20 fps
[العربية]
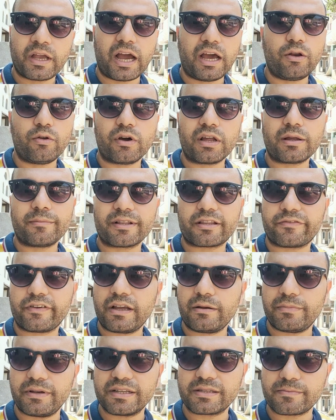قال له انا
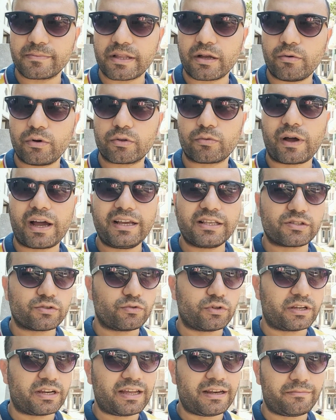بتفائل بالاسم دوت
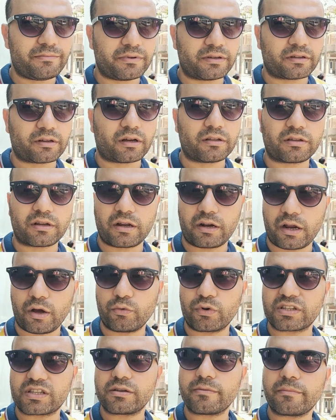وعايزه ينال من قدرا
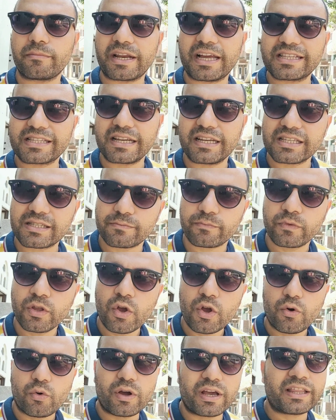او نصيبا من هذا الاسم
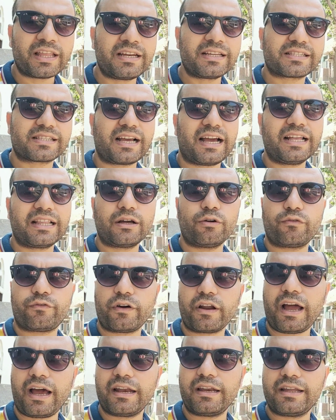وينال السعاده
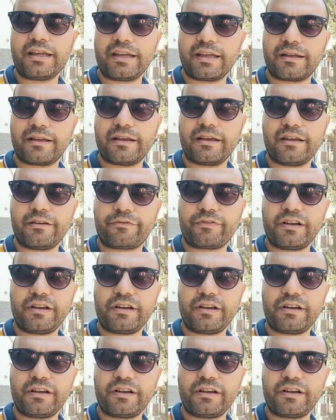والفرحه اللي آه،